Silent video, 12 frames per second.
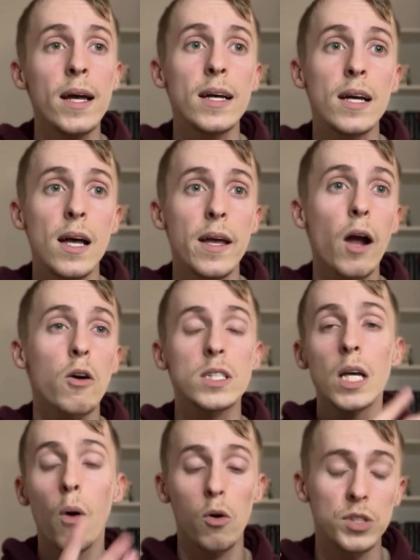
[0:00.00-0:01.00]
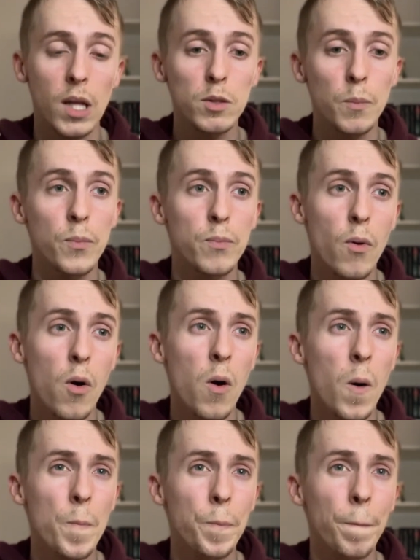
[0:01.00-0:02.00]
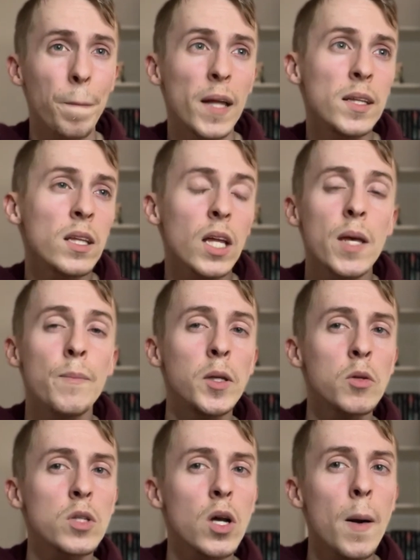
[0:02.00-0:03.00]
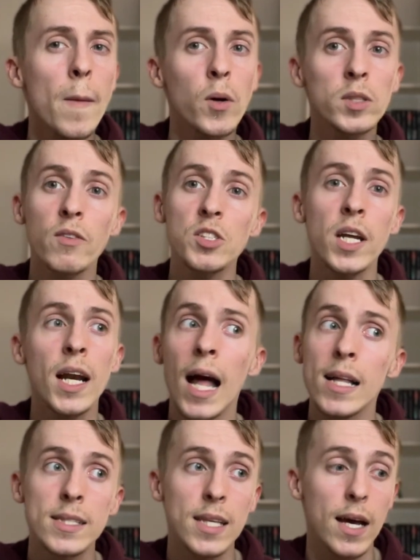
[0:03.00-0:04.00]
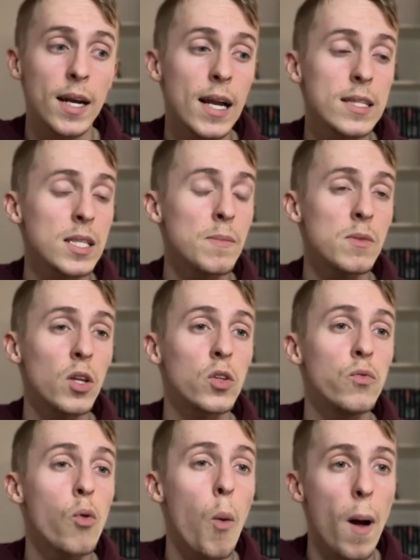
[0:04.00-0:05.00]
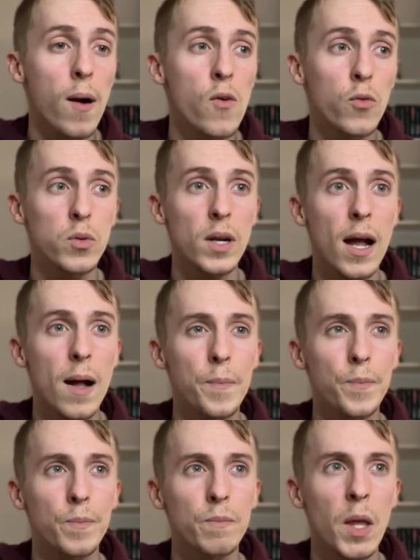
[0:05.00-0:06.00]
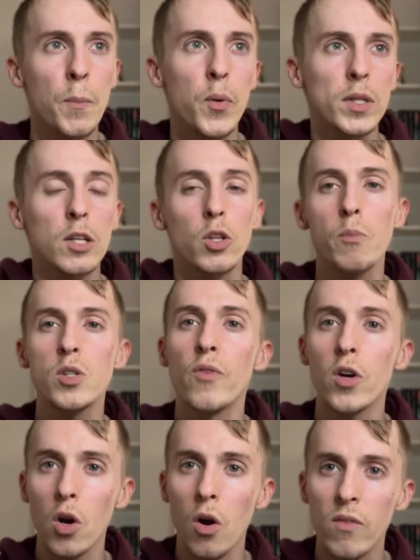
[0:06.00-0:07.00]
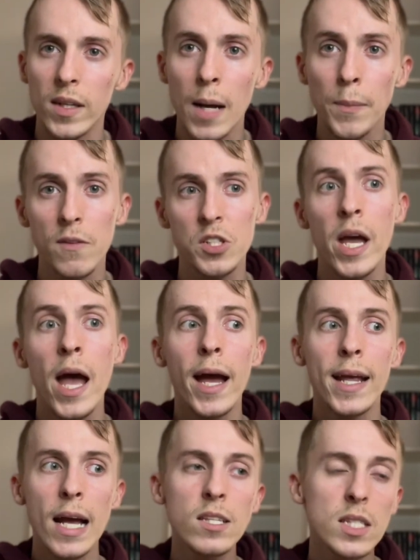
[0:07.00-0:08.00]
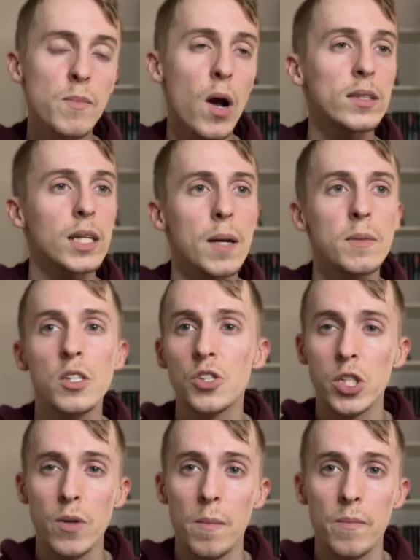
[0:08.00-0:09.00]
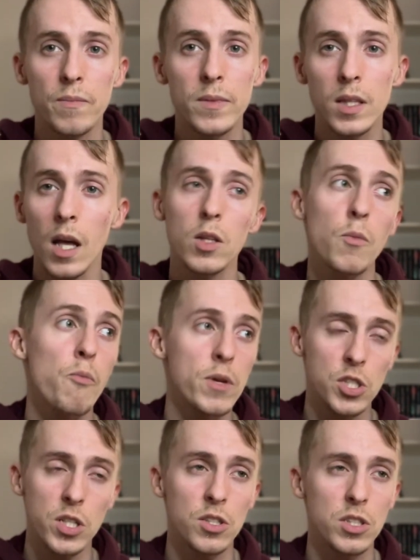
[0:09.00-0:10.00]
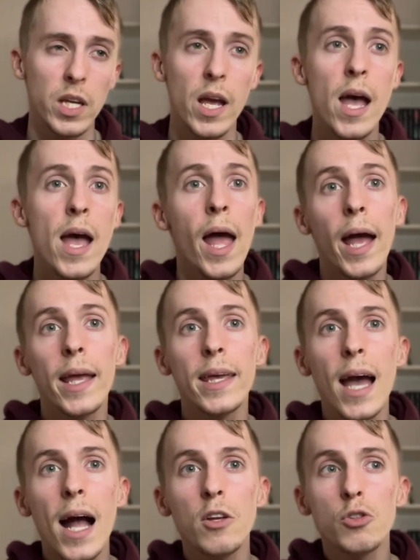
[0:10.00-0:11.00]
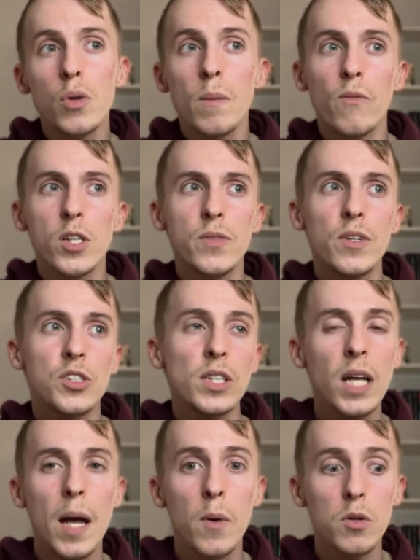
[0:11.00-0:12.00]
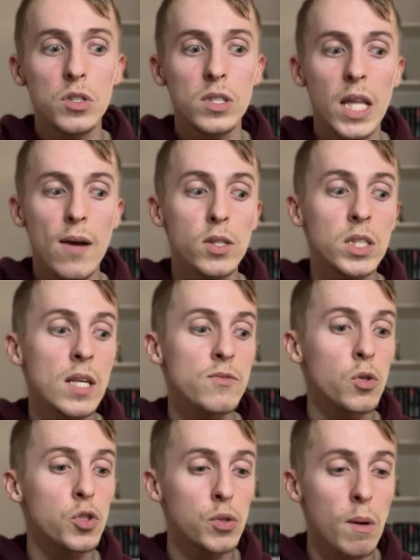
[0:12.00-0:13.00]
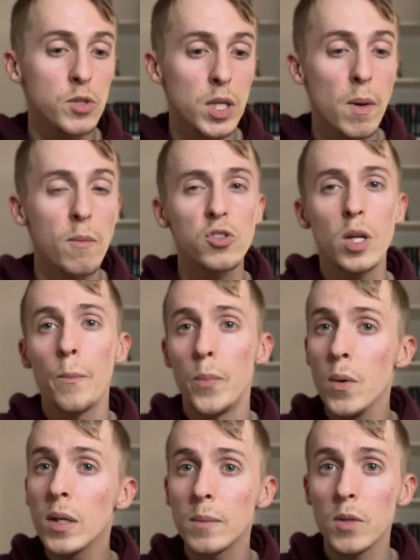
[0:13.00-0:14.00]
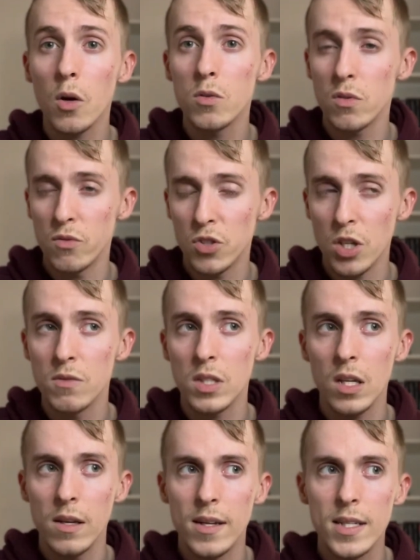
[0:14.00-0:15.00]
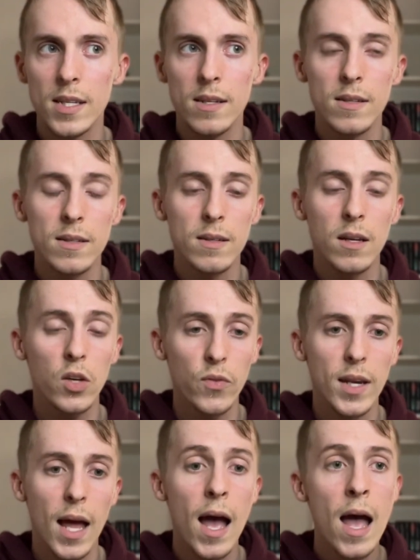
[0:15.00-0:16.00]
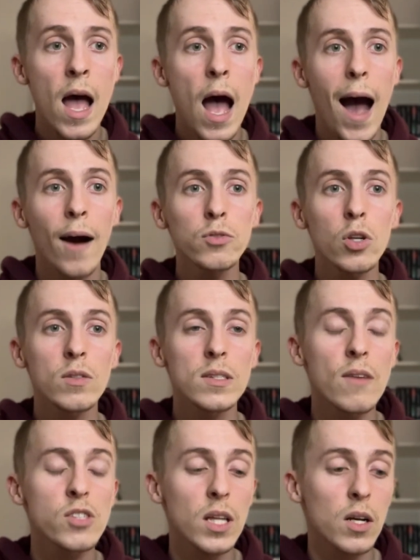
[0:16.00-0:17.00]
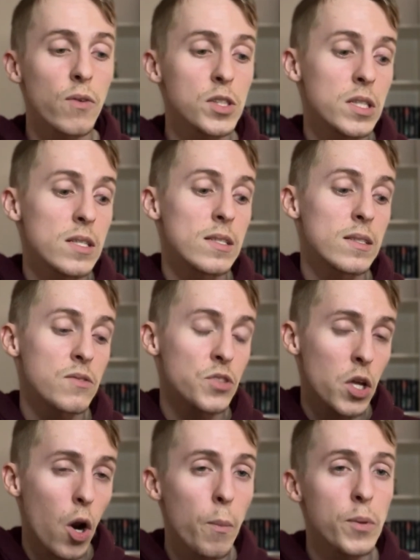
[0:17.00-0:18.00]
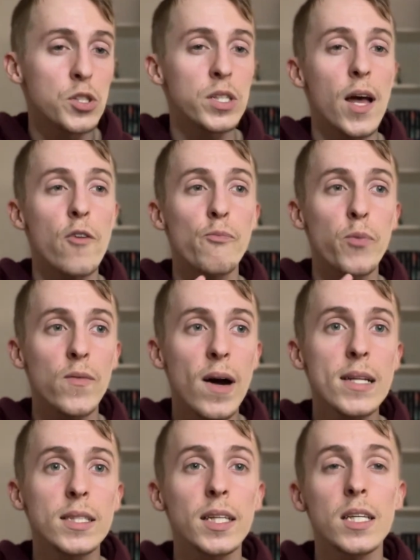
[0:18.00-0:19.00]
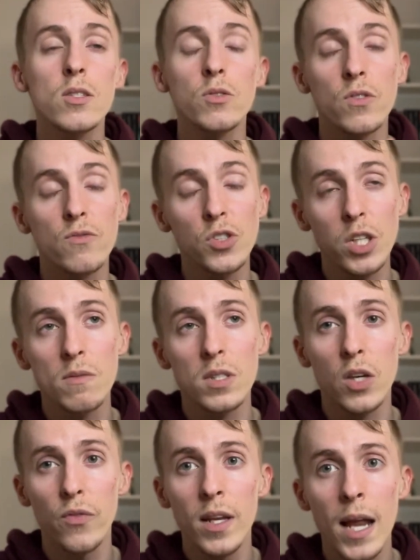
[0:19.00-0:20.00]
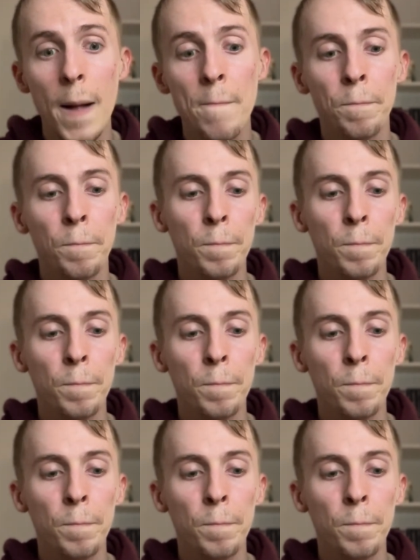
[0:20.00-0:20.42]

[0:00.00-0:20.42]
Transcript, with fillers: e, jako całokształt, bo mm, jeden z takich minus to chyba była ta właśnie relacja, relacja tych dwóch chłopaków, która mm, nie była tak dobrze wykreowana, ponieważ ja się z tymi bohaterami nie zżyłem tak to było w pierwszej części. Ja nie czułem właściwie żadnych emocji, nawet nie wzruszyłem się, mimo że były tam na końcu wzruszające e, e, chwile. Autor zawsze tak właśnie zazwyczaj robi, że wprowadza takie wzruszające chwile,